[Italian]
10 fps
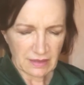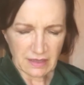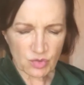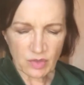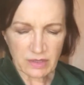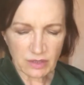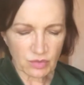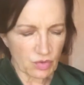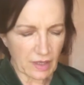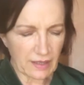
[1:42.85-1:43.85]
La sua
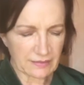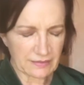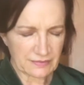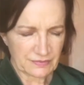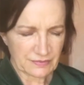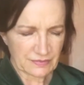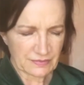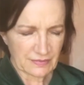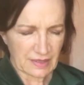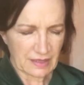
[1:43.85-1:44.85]
andatura
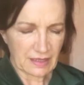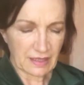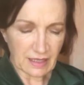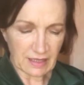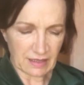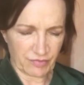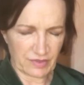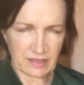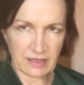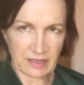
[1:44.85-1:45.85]
era
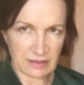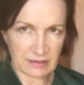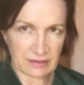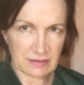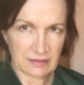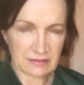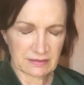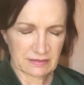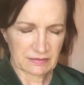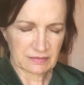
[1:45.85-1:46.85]
affaticata,
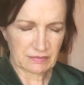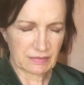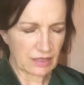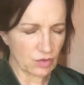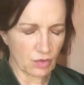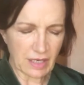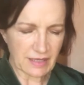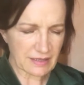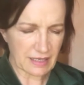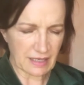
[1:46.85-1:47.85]
ma non
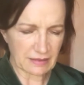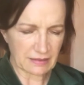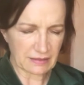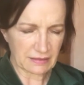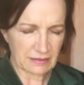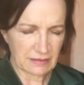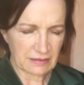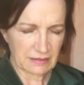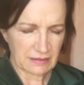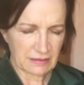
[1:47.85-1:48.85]
cascante.
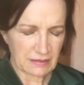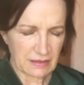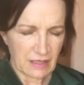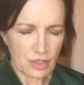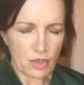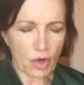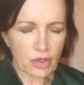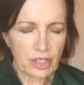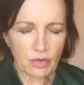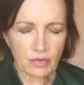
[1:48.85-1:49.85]
Gli
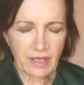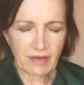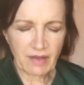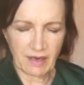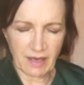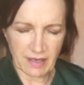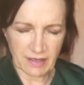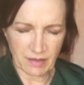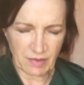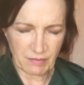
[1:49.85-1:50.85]
occhi non davan
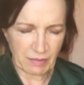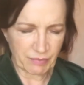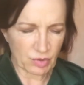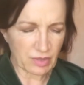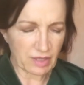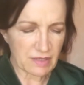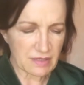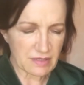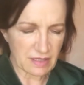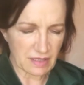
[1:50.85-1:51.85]
lacrime, ma
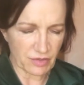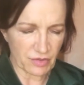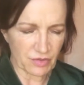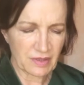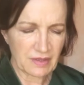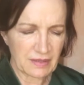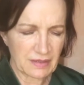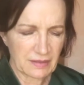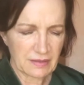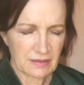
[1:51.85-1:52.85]
portavan segno
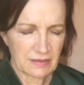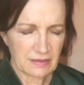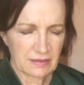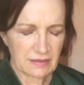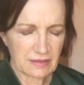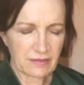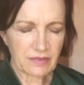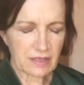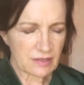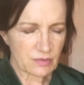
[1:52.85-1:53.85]

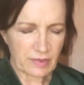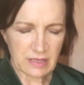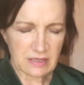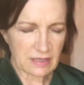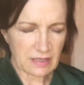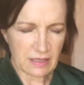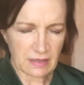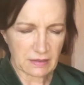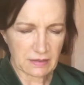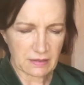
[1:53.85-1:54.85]
d'averne sparse
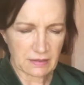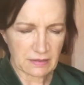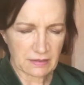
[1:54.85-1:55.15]
tante.